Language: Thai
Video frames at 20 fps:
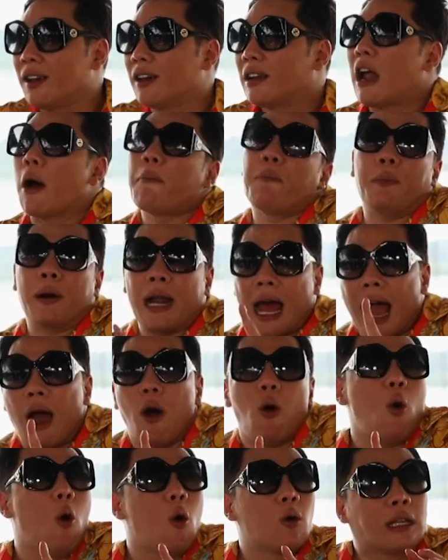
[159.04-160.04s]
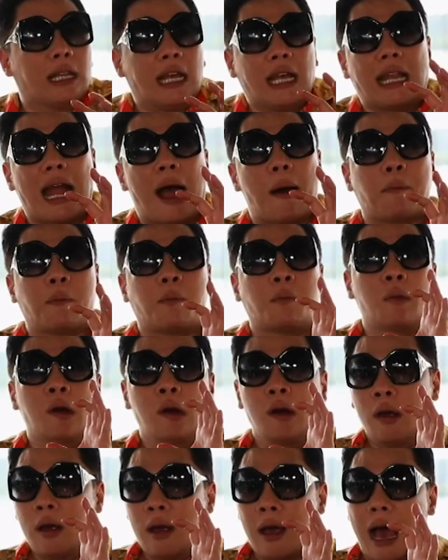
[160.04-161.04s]
แล้วพระองค์ที่
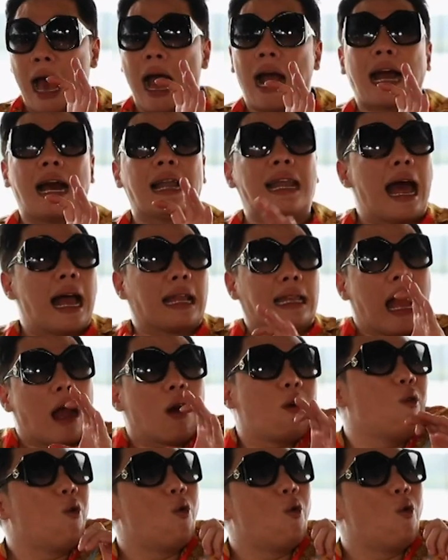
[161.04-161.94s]
ทำอักขระหนัง